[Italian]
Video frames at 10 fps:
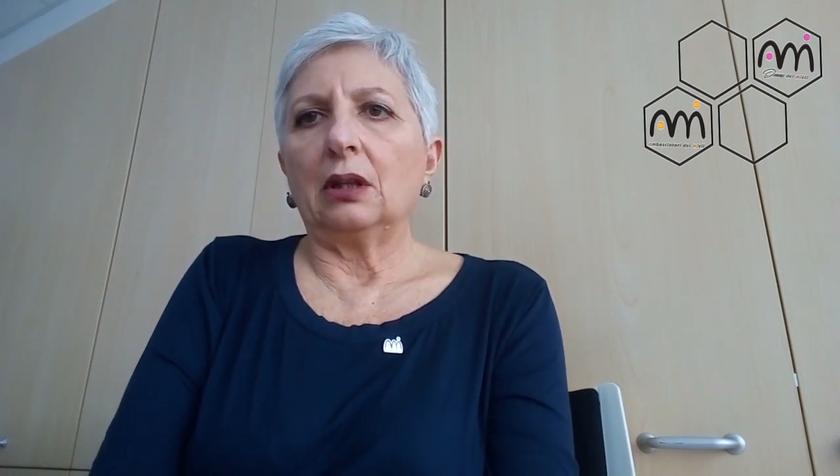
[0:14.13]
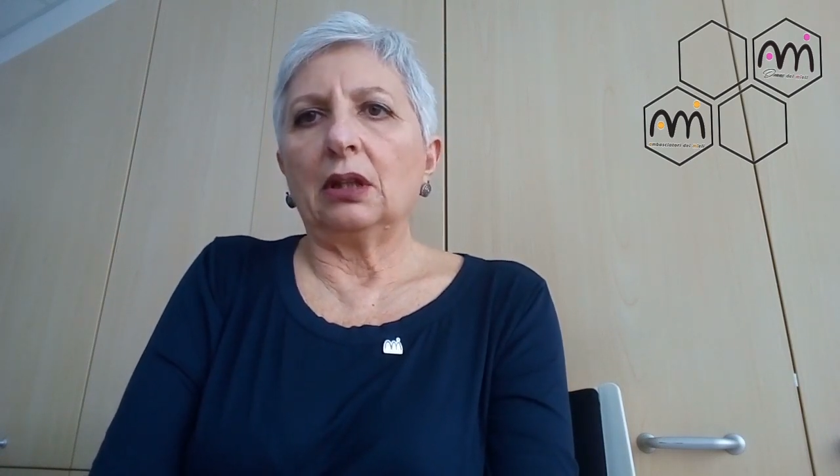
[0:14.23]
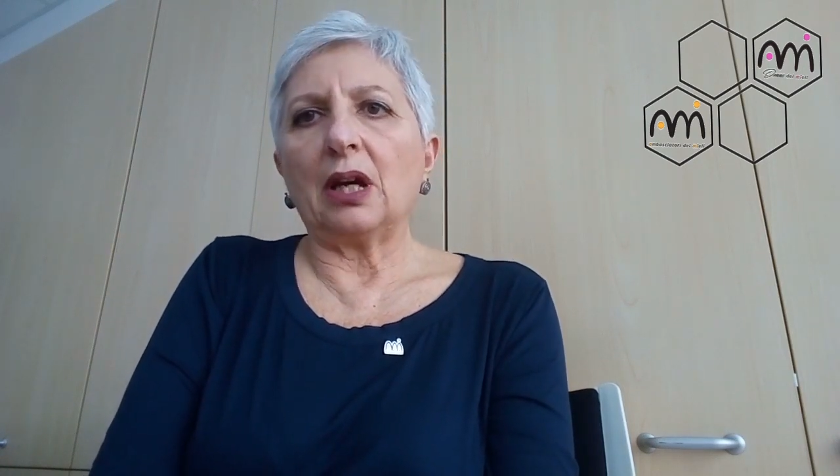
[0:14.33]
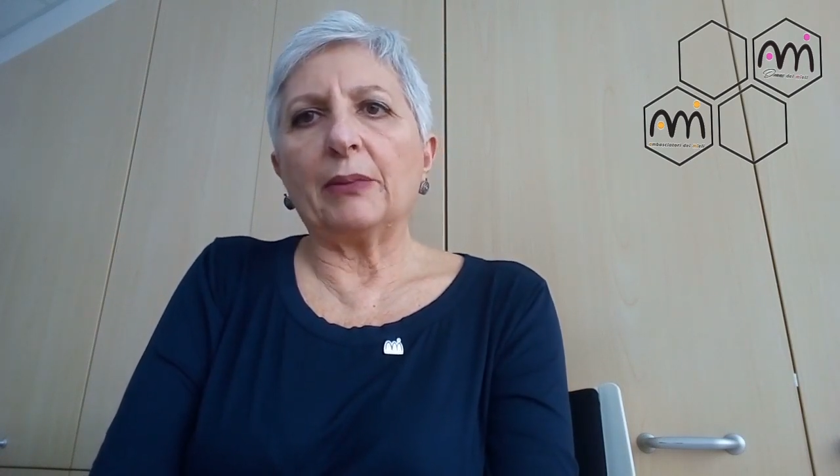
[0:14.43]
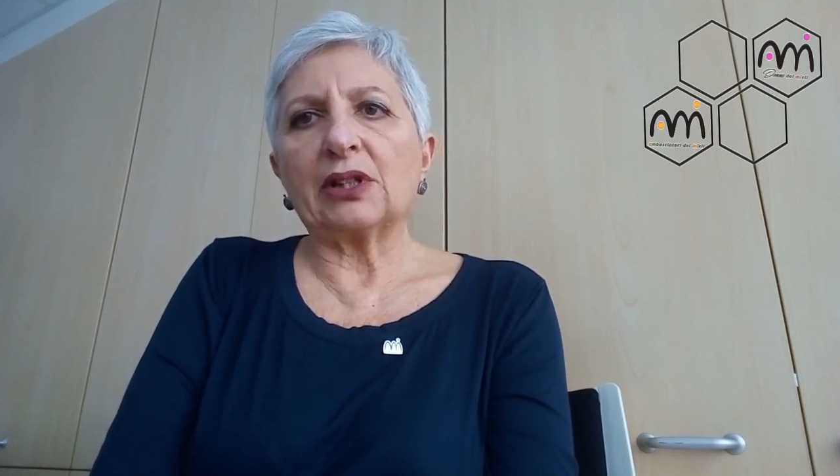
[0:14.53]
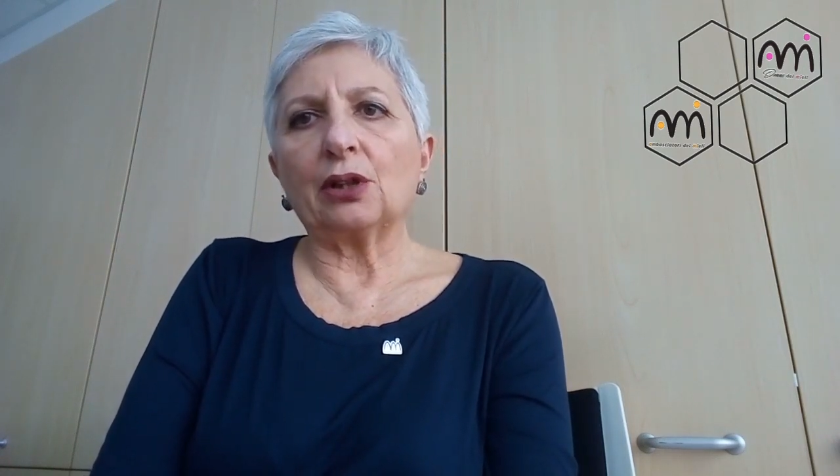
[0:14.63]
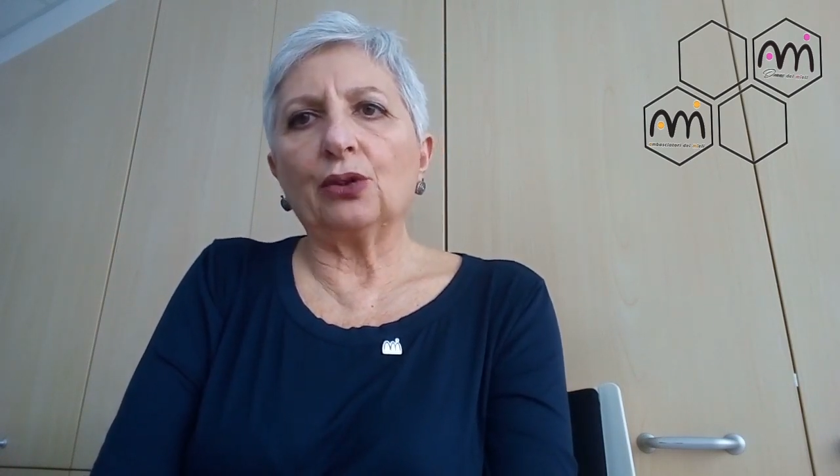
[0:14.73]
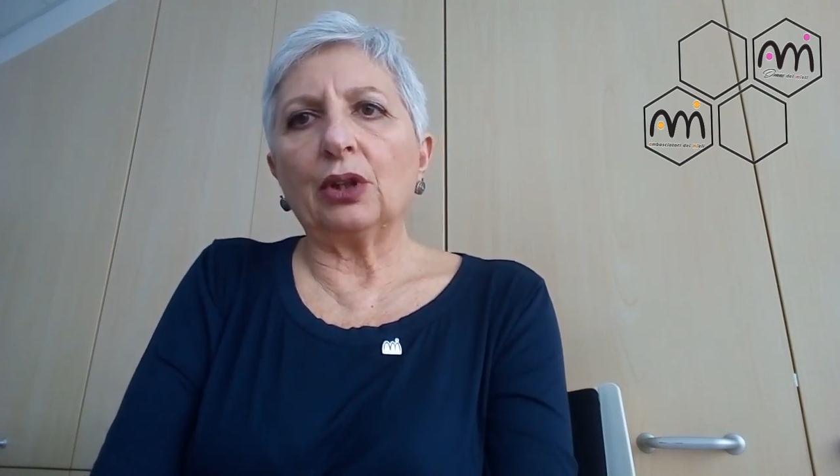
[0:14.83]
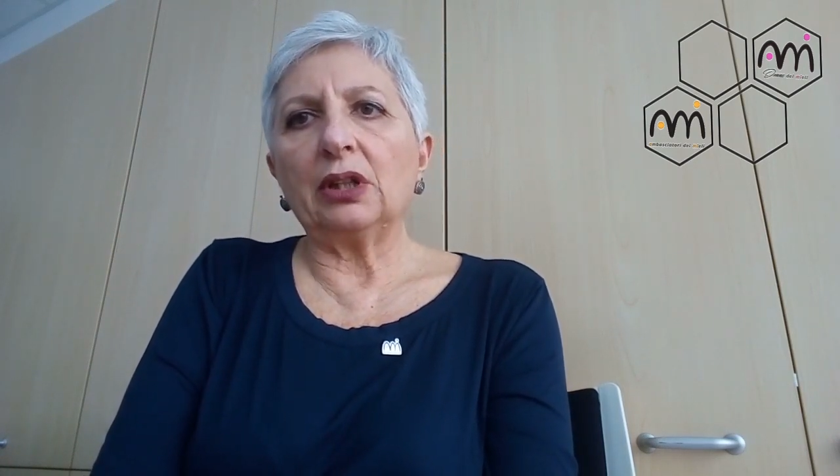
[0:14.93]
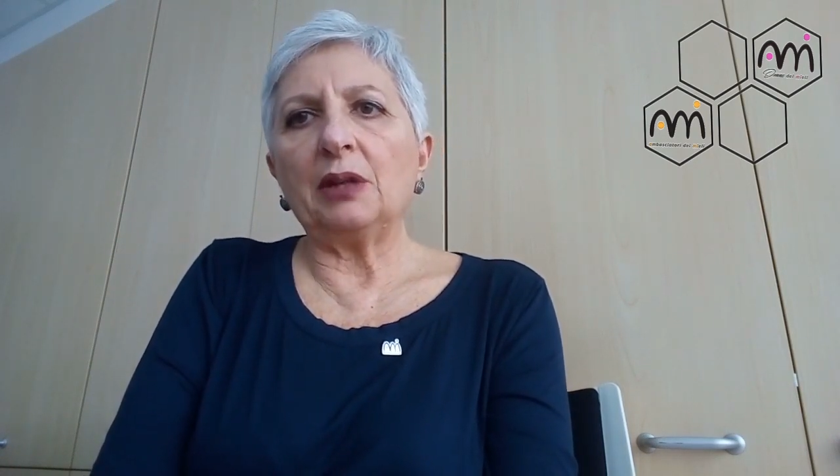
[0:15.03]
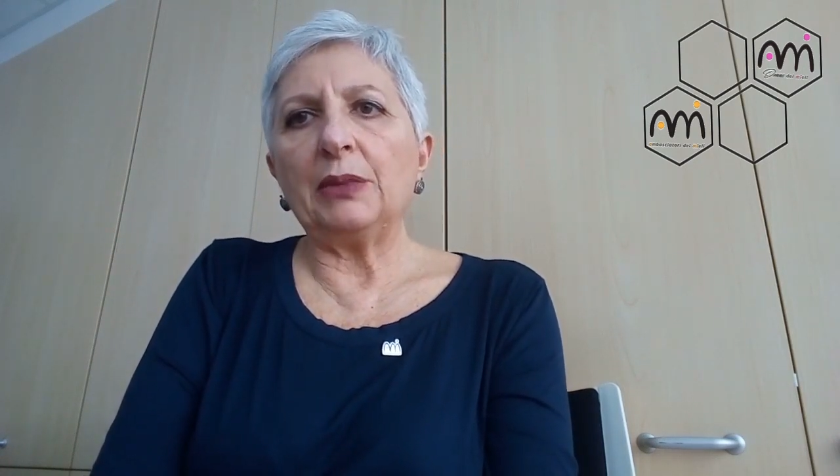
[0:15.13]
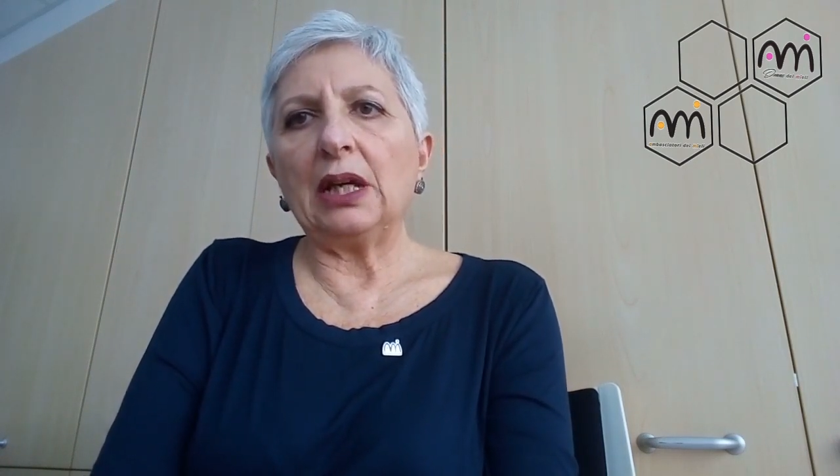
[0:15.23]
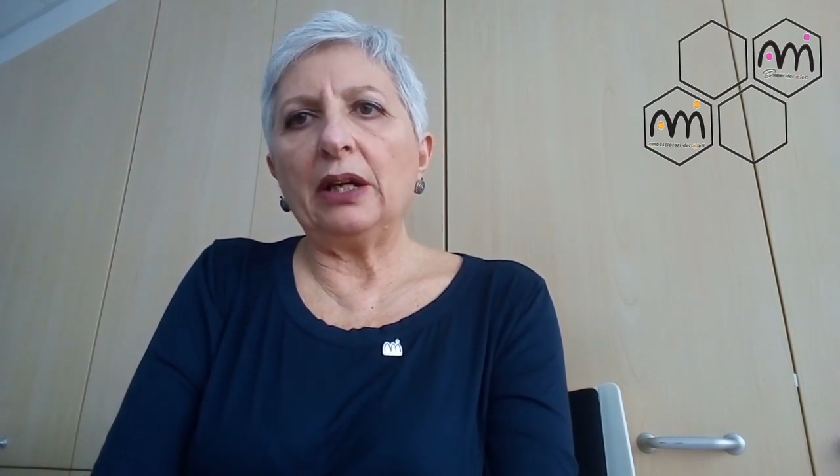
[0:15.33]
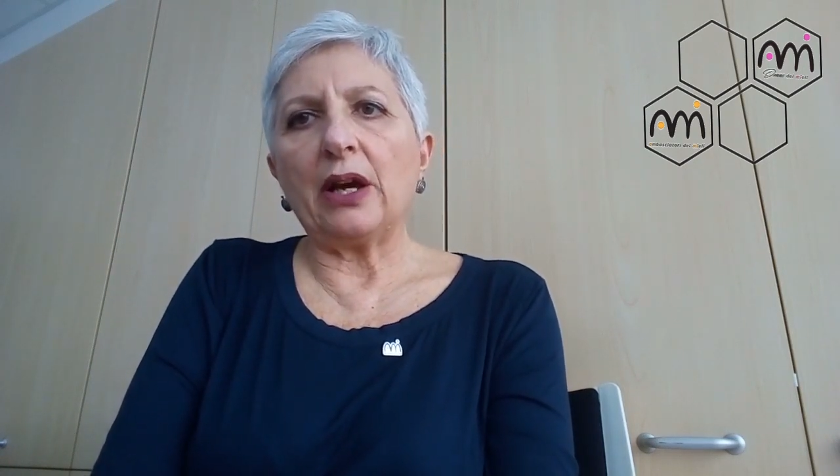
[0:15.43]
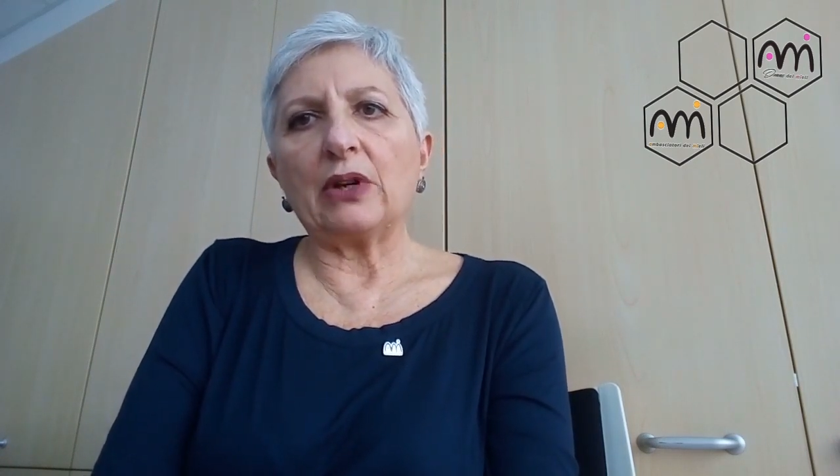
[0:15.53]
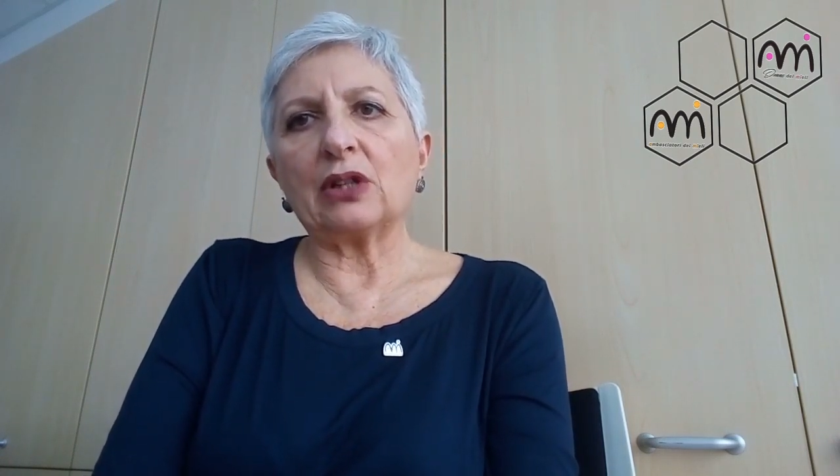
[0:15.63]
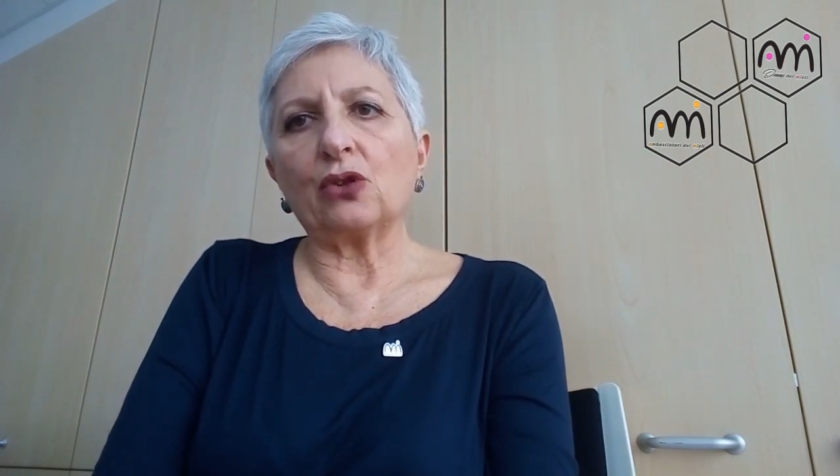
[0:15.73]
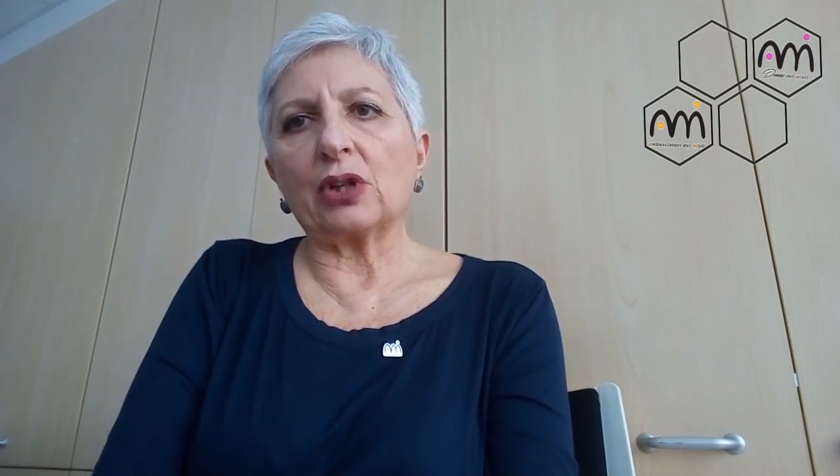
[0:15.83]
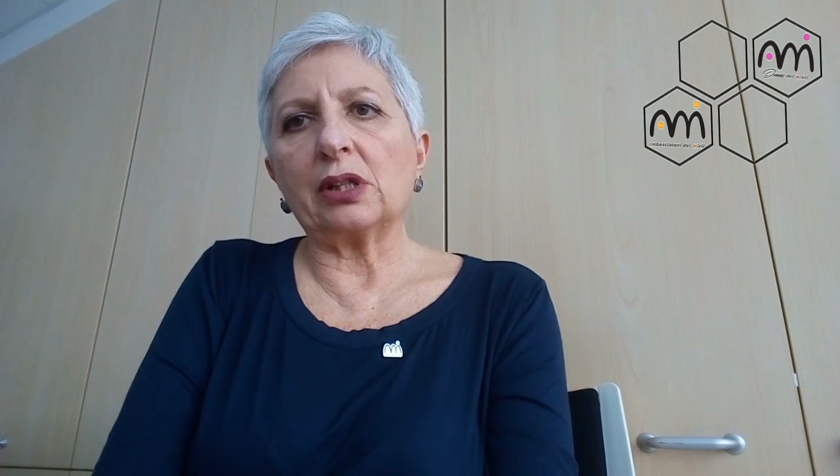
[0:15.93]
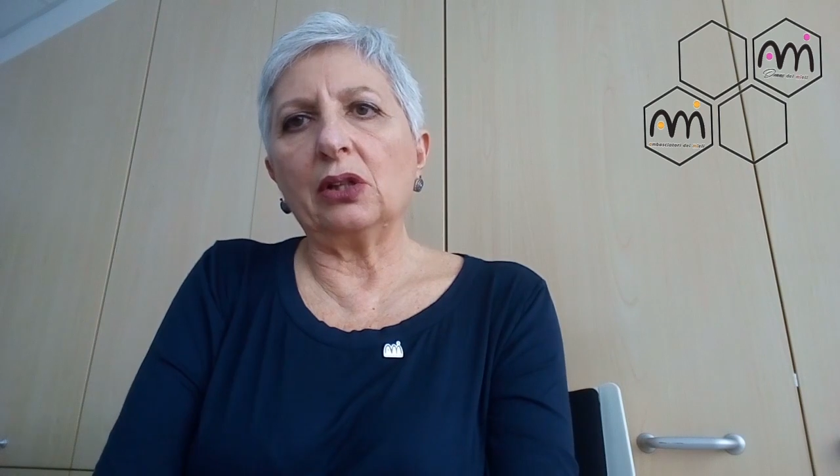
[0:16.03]
Che Ambasciatori dei Mieli è
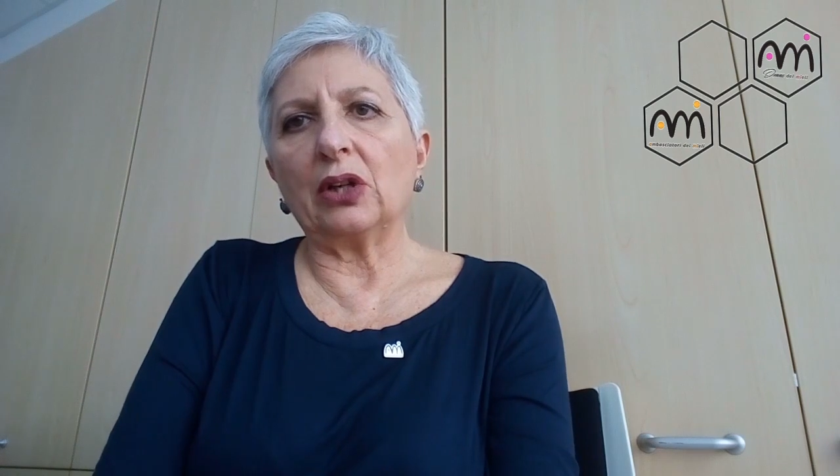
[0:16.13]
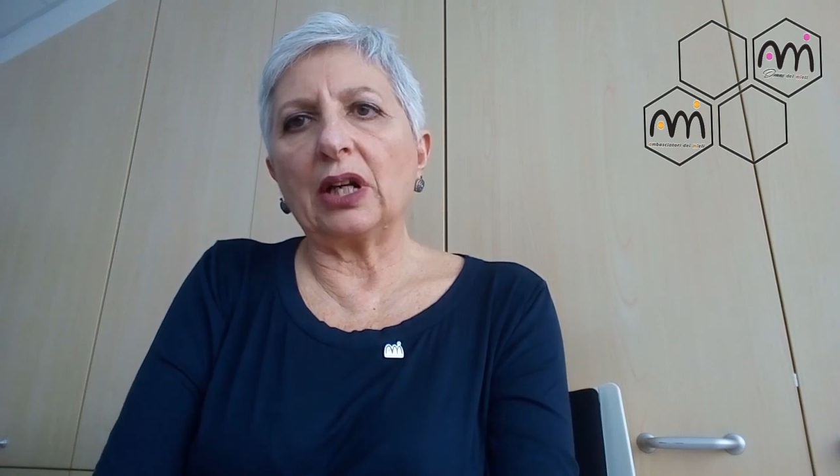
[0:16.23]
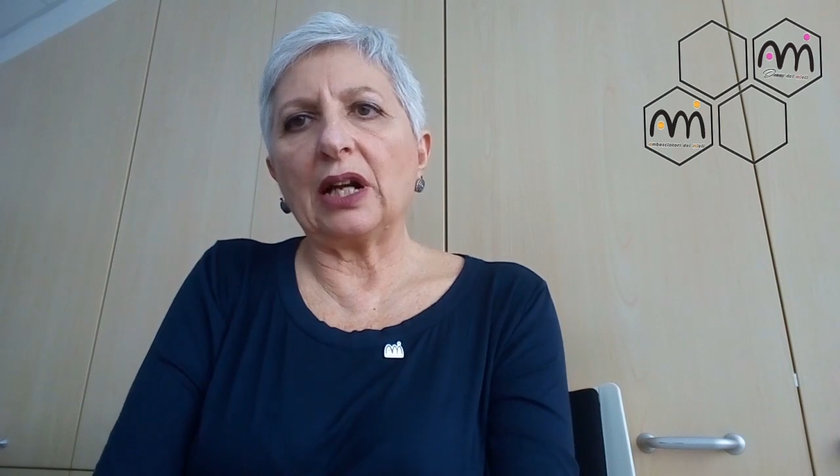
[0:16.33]
un'associazione